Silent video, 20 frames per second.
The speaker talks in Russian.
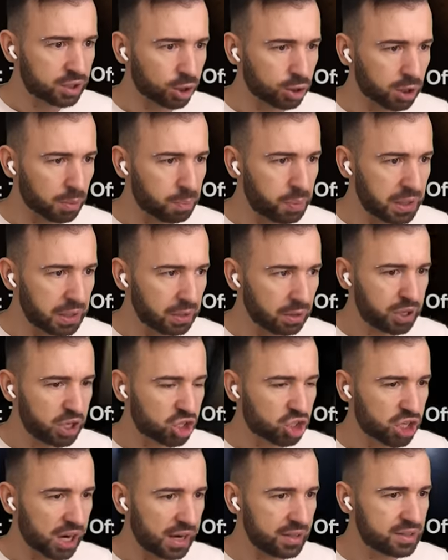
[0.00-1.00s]
кто-то был.
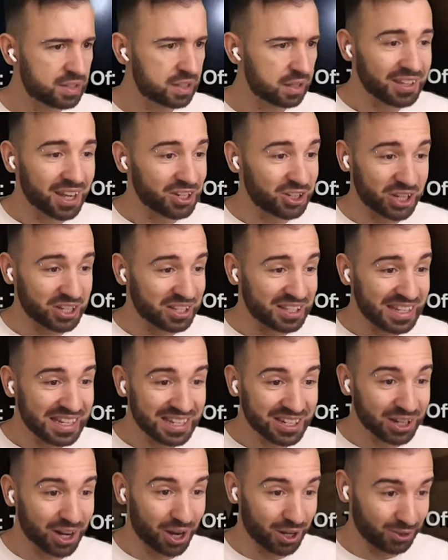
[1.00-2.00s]
Пришельцы? Я сейчас не
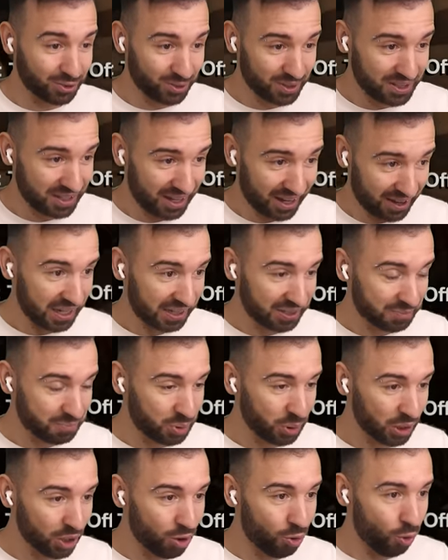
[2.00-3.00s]
играю, друзья. Это
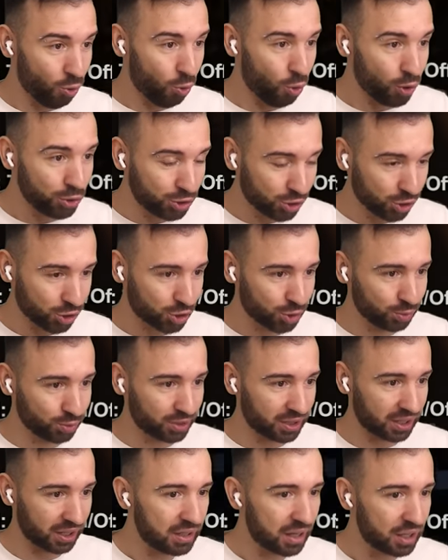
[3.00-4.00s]
было очень
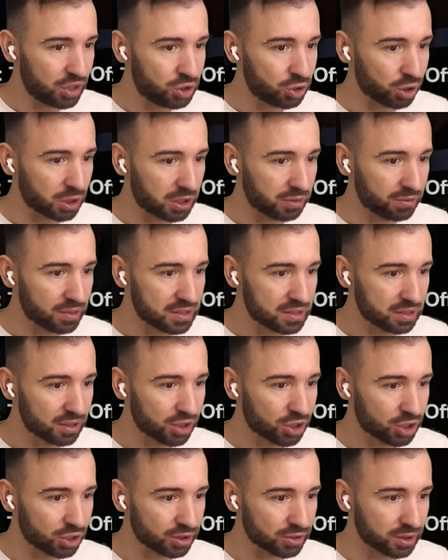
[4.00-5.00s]
жутко. Я э, отчетливо
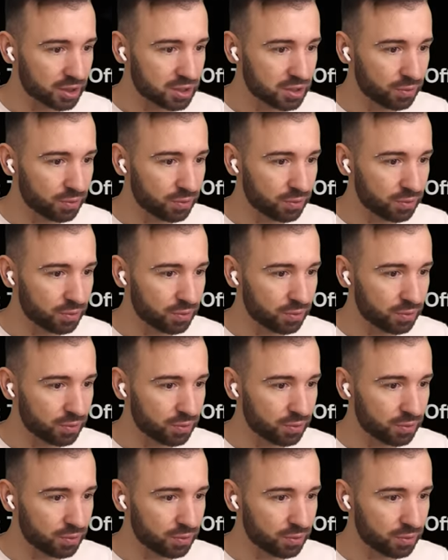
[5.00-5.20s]
слышал этот